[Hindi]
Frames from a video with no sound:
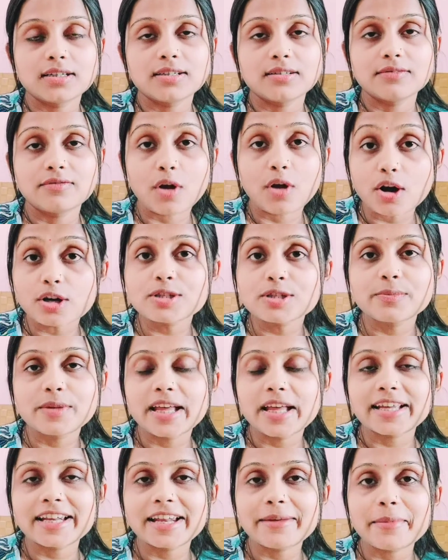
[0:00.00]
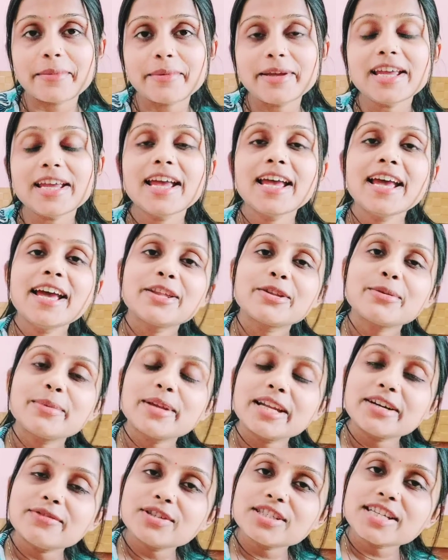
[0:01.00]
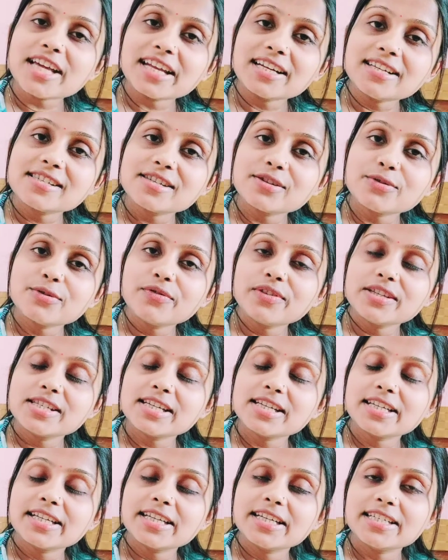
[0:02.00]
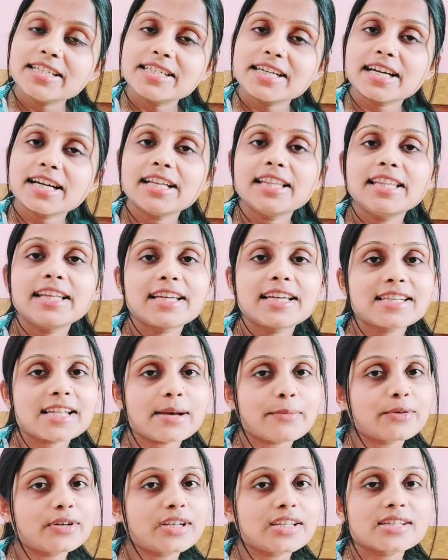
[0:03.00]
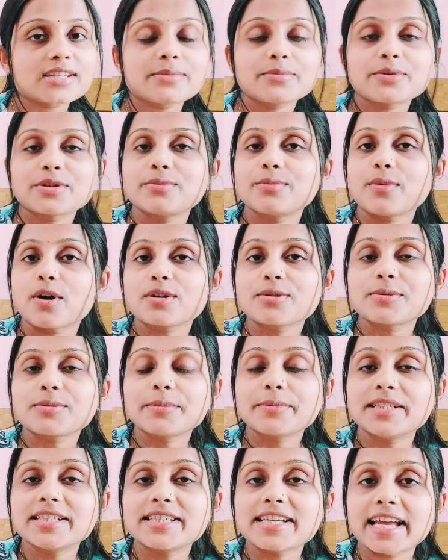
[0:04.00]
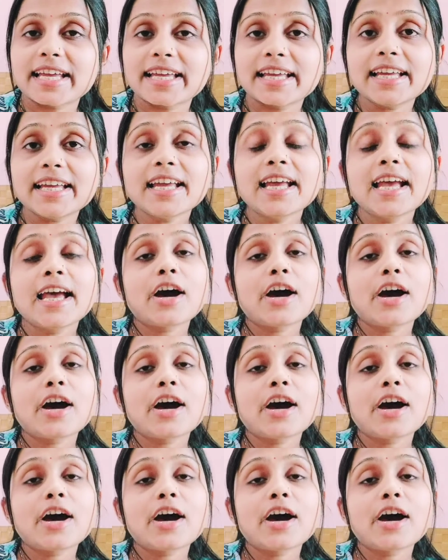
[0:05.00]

व्लॉग्स देखने में भी तो मेरा वो चैनल ज़रूर विजिट कीजिएगा लिंक्स आपको डिस्क्रिप्शन बॉक्स में मिल जाएंगे